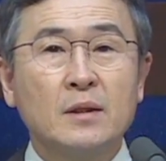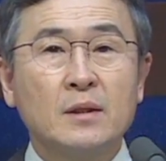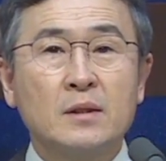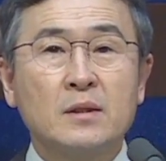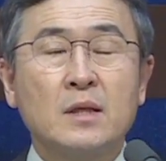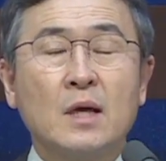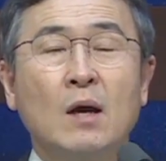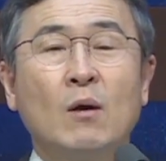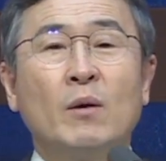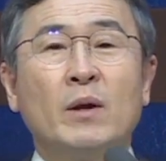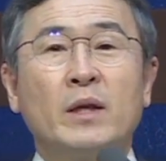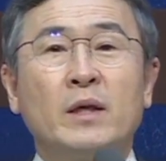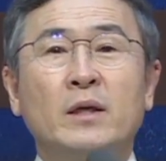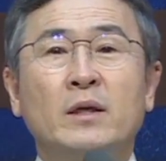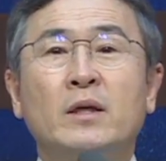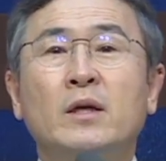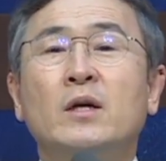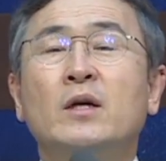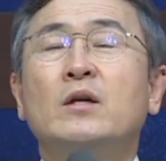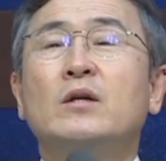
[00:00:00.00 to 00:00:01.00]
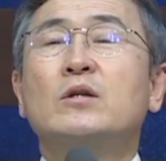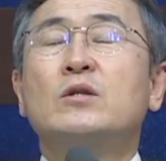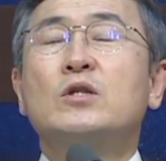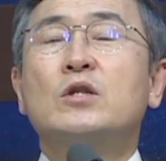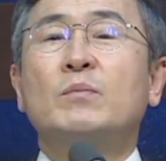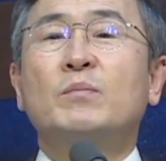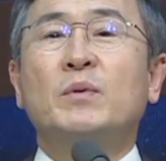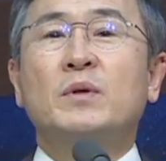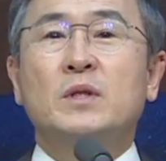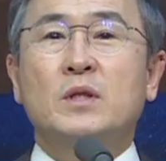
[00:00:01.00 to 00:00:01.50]
사완이
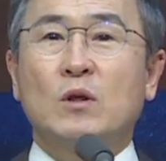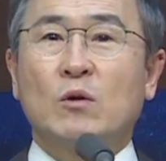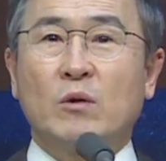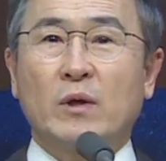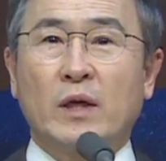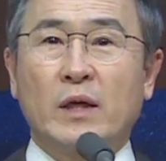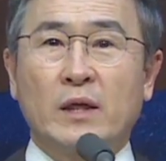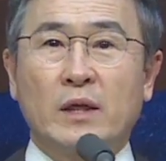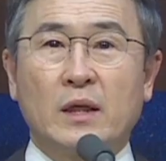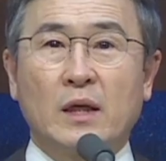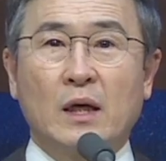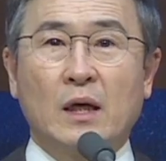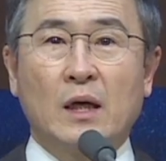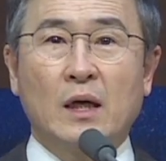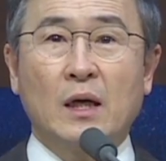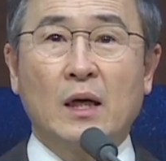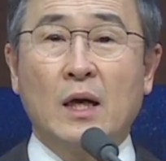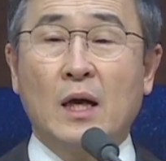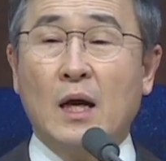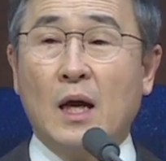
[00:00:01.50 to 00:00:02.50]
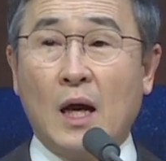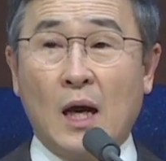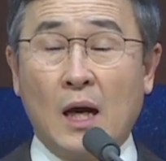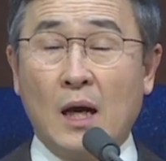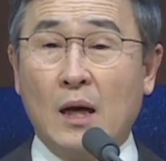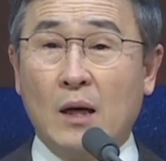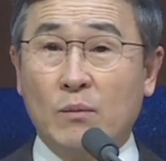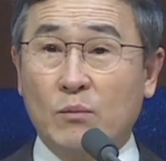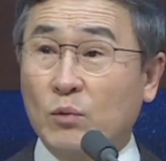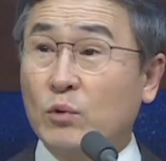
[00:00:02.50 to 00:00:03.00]
첫 번째로 가니까
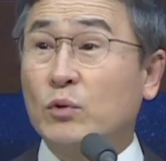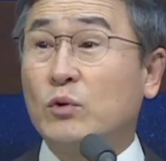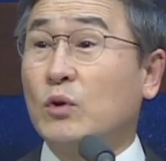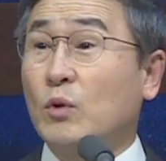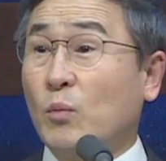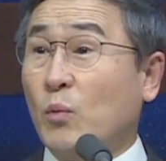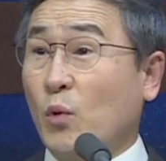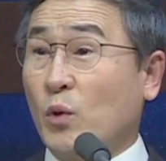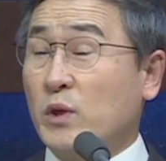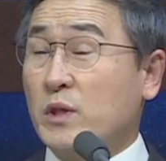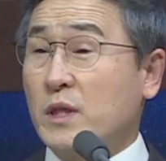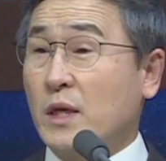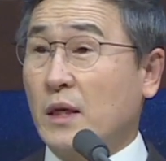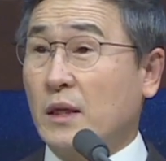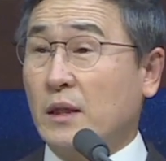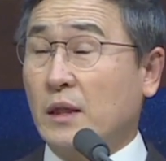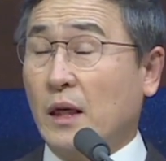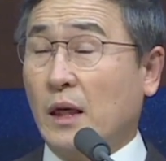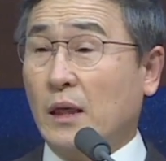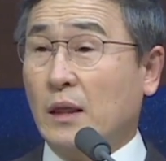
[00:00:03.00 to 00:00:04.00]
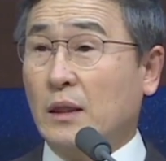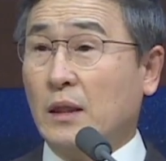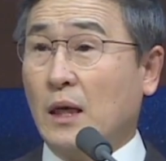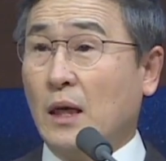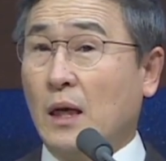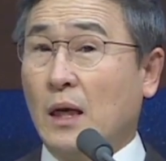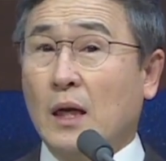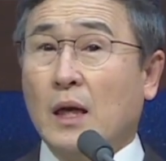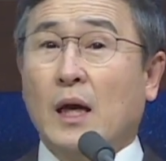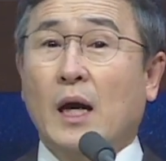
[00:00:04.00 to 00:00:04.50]
아무것도 보이지 않나이다.
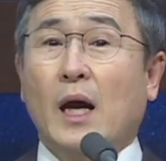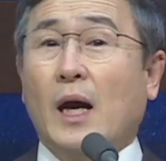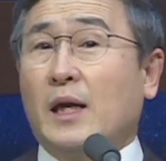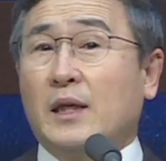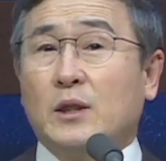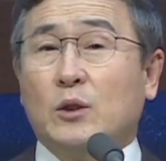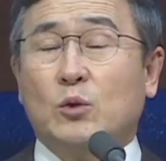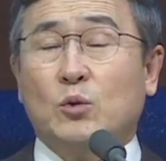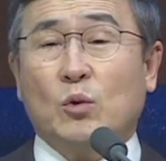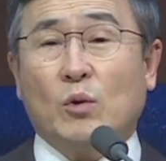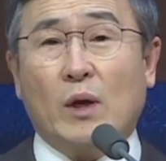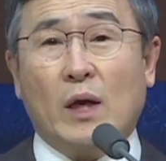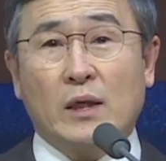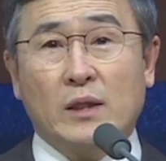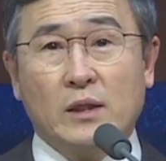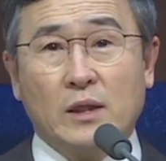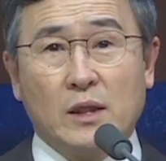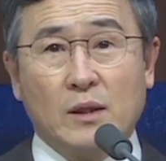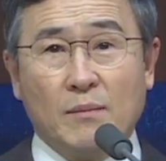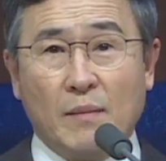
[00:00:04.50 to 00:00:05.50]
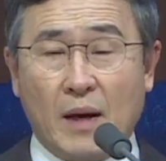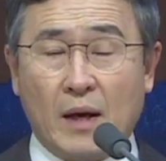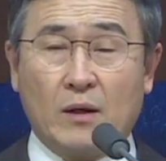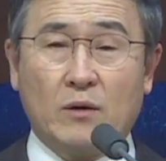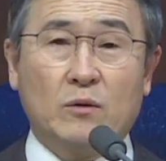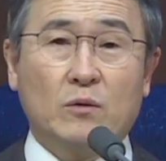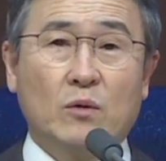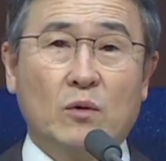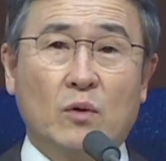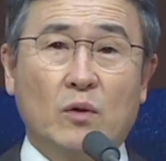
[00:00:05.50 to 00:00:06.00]
아직도 하늘이
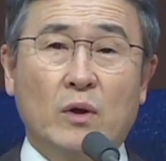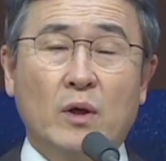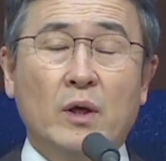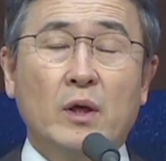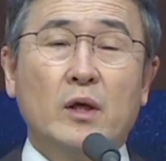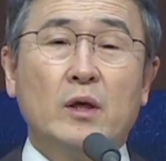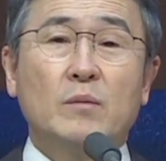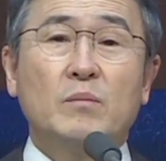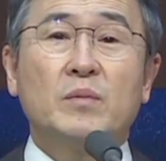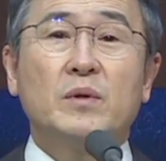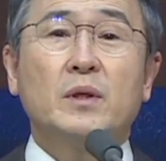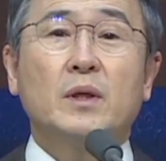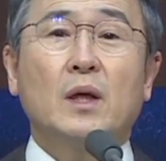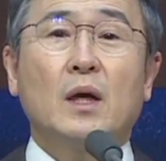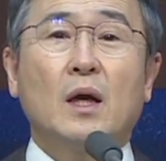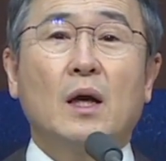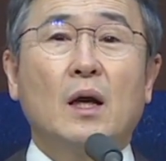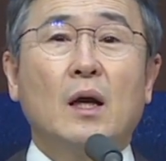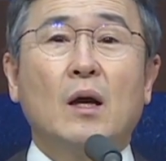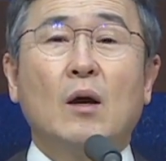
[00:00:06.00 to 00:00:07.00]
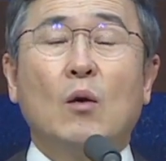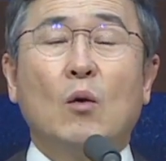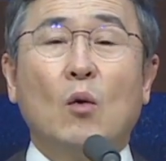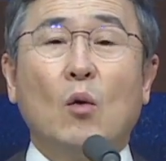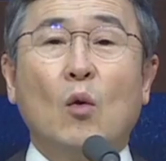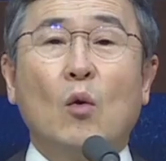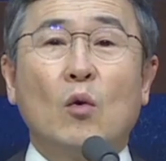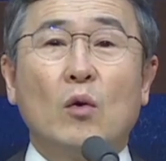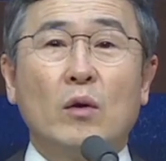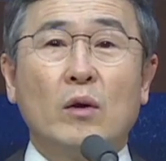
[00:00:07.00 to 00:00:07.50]
마르고 비가
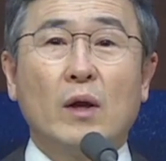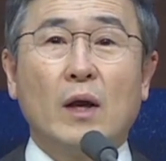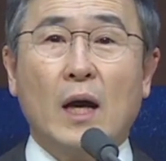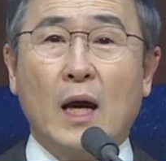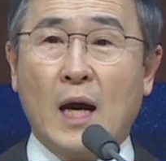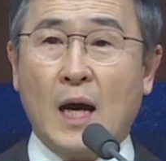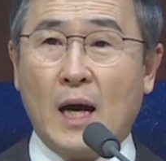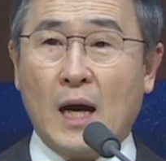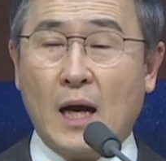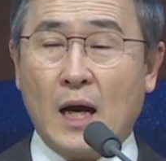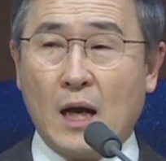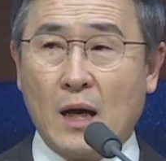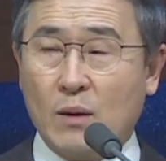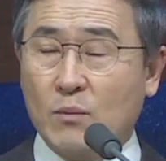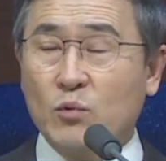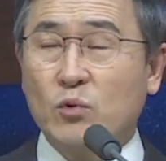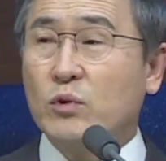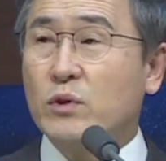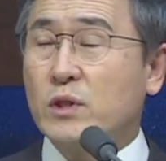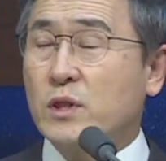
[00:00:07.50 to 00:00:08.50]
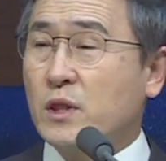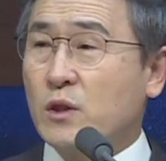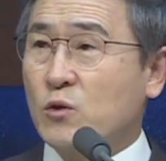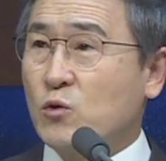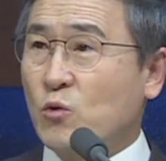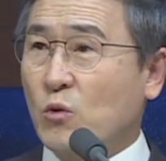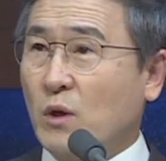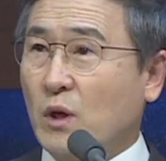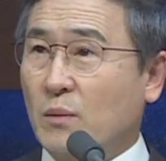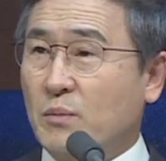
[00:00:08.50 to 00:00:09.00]
올 아무런
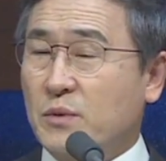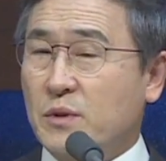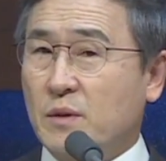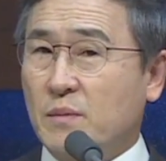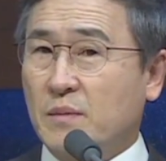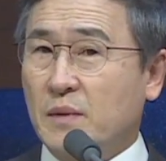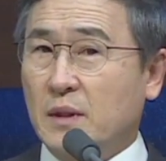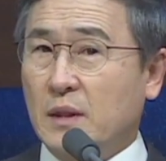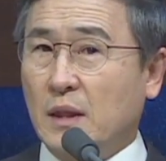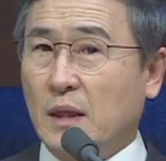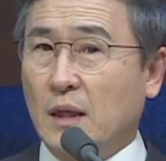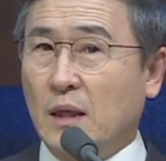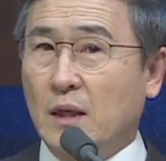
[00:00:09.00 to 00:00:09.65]
징조가 없습니다.